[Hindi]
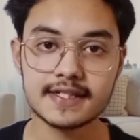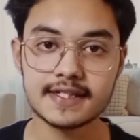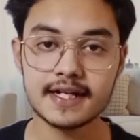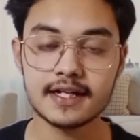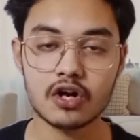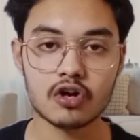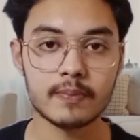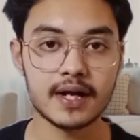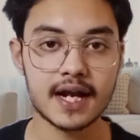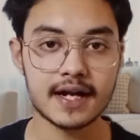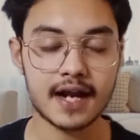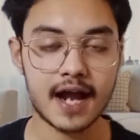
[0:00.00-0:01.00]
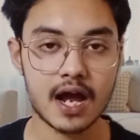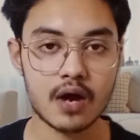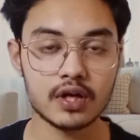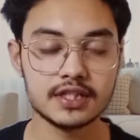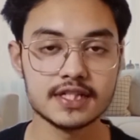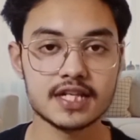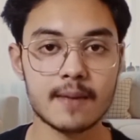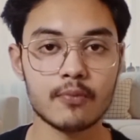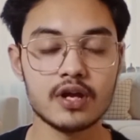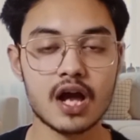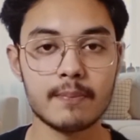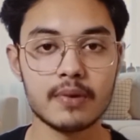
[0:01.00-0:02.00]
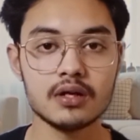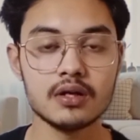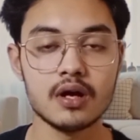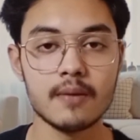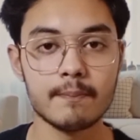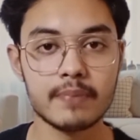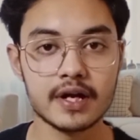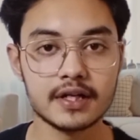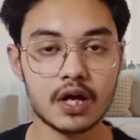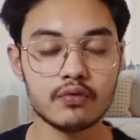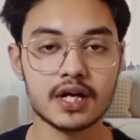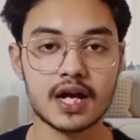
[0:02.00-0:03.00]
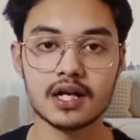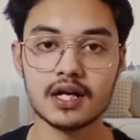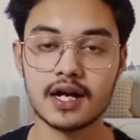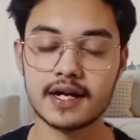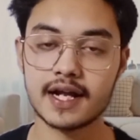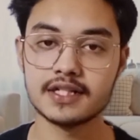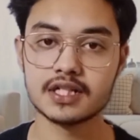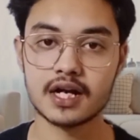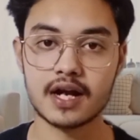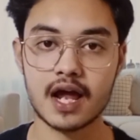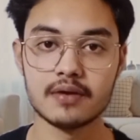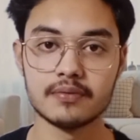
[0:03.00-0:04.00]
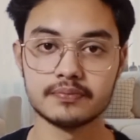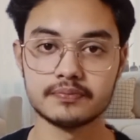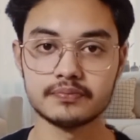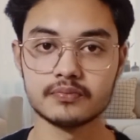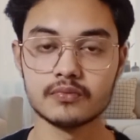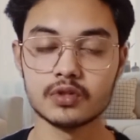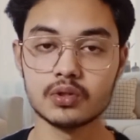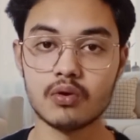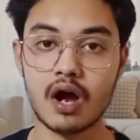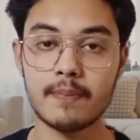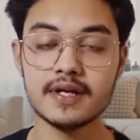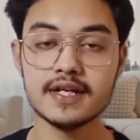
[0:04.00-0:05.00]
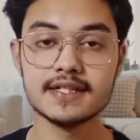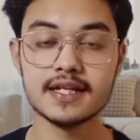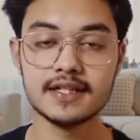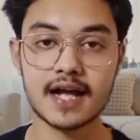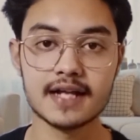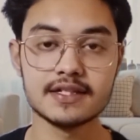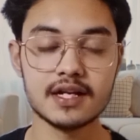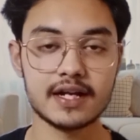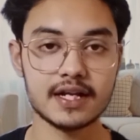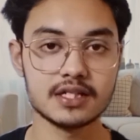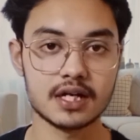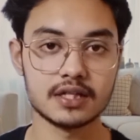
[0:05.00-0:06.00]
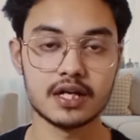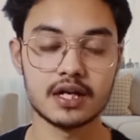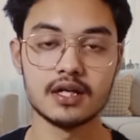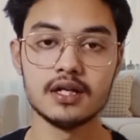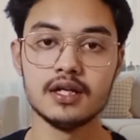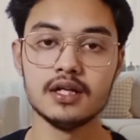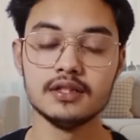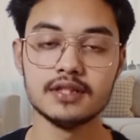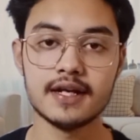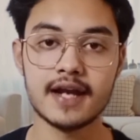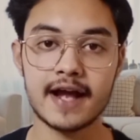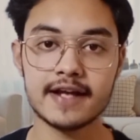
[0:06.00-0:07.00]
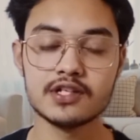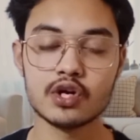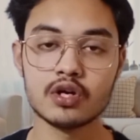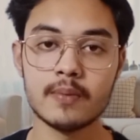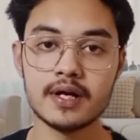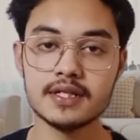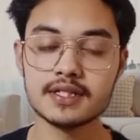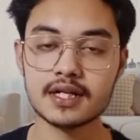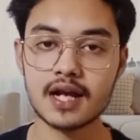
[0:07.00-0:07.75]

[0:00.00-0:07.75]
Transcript: एक सीट अलॉटमेंट लेटर आया होगा जिसे आपको यहाँ पर प्रिंट आउट निकाल कर अटैच करना है तो आप इसे ध्यान से अटैच कर दें द नेक्स्ट डॉक्यूमेंट